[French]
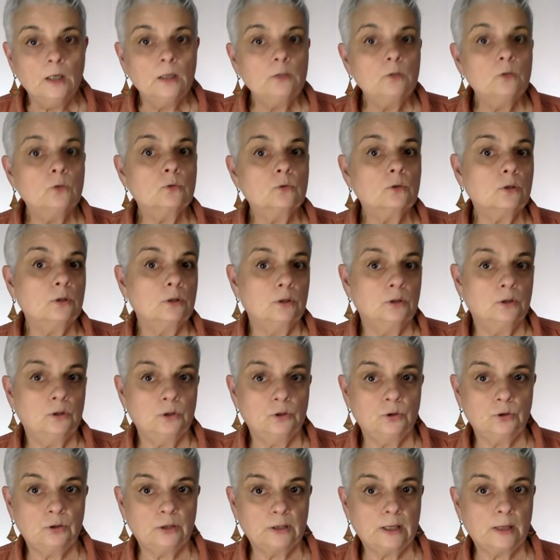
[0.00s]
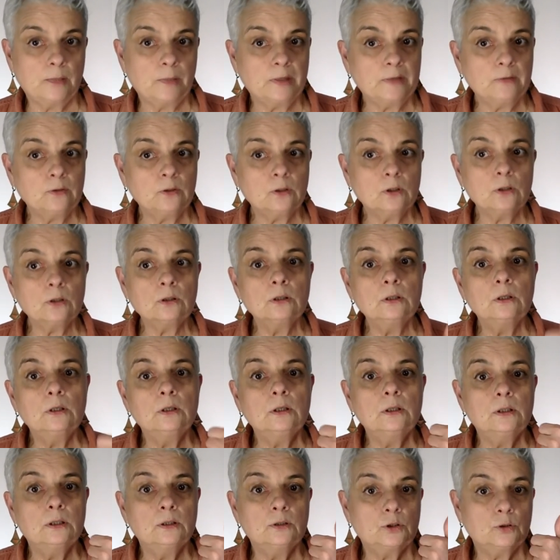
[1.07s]
Donc, jusqu'à maintenant,
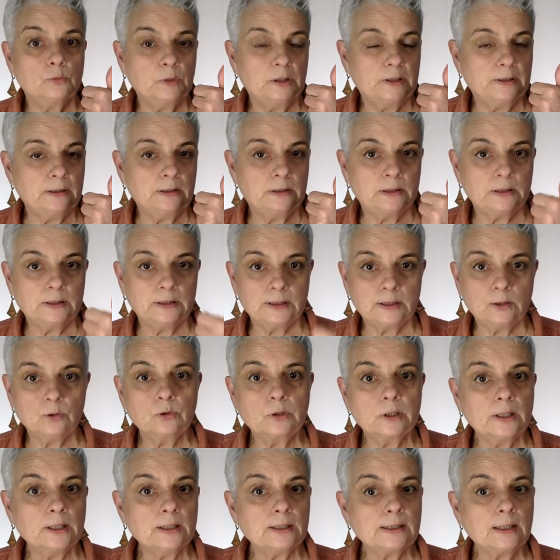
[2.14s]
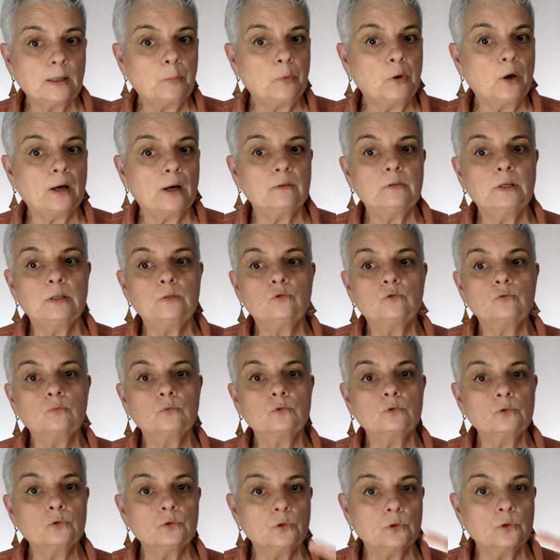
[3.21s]
je m'étais dit, c'est OK, ça peut arriver à tout le
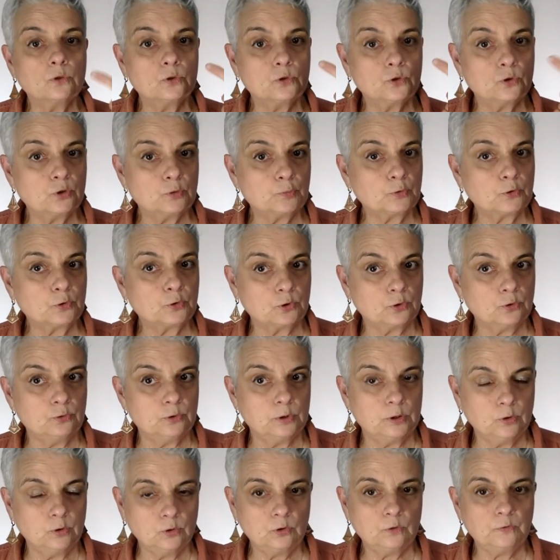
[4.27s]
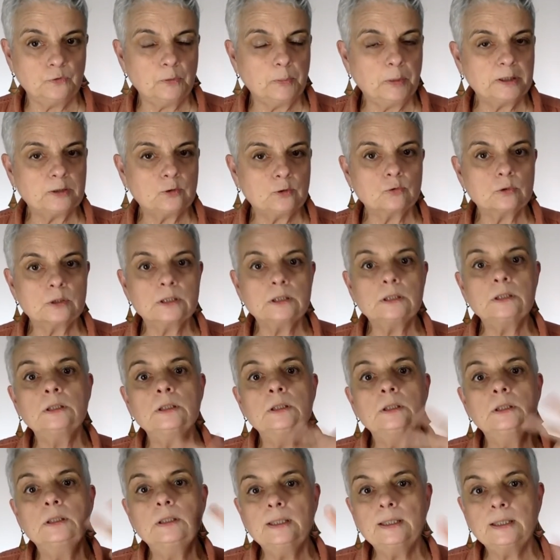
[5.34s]
monde. Juste pour aujourd'hui, ne te fais pas de soucis
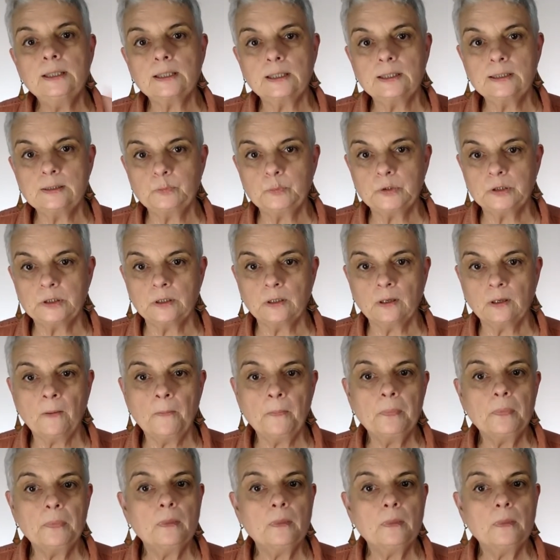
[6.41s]
et respire.